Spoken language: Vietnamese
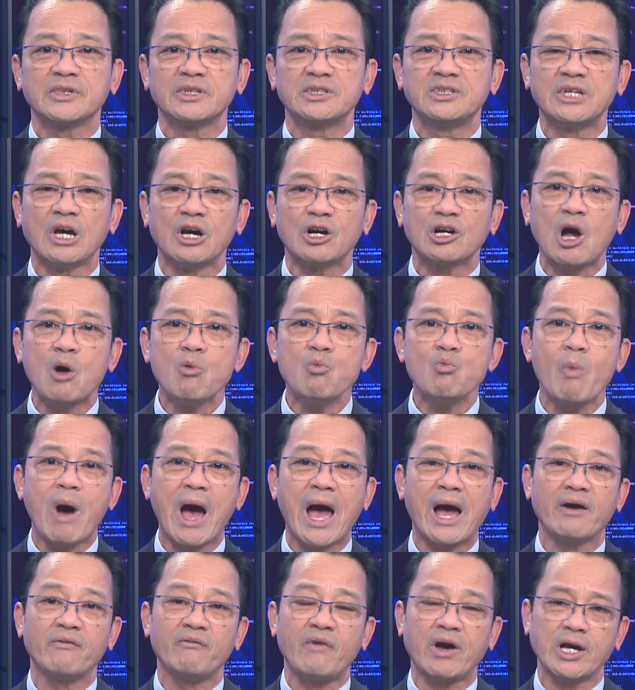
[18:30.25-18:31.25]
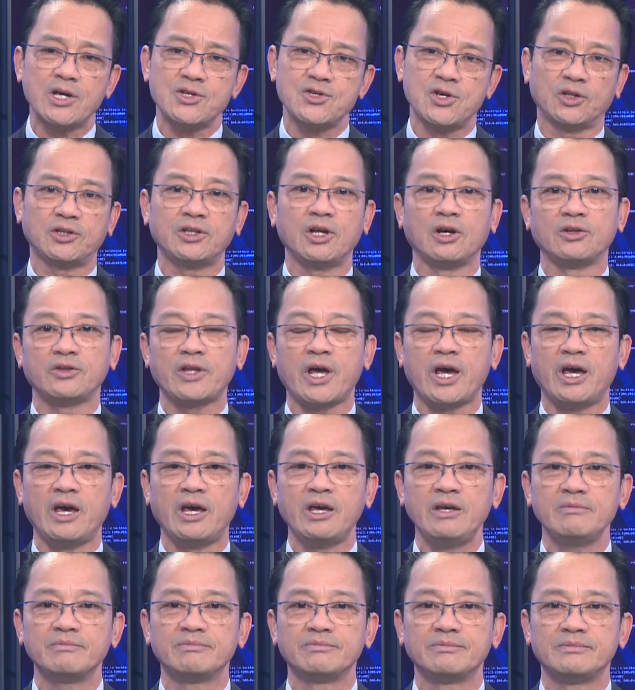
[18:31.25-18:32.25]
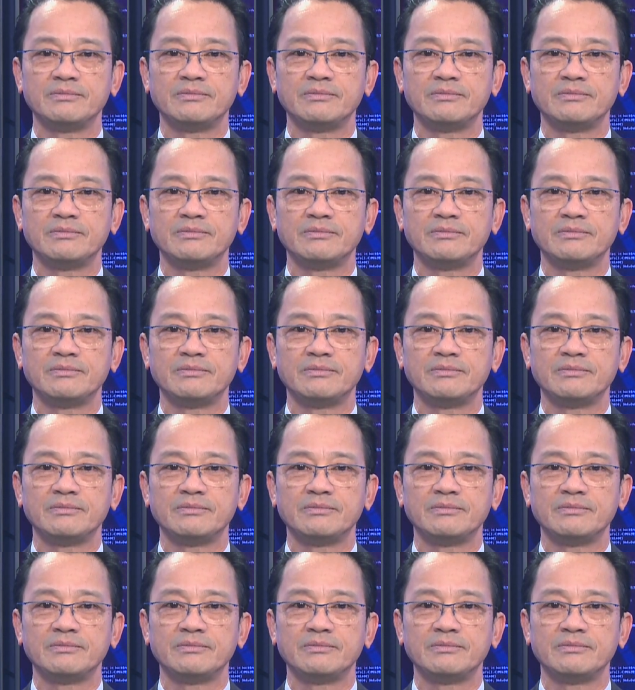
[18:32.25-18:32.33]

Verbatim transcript: sự công bằng và cái sự tử tế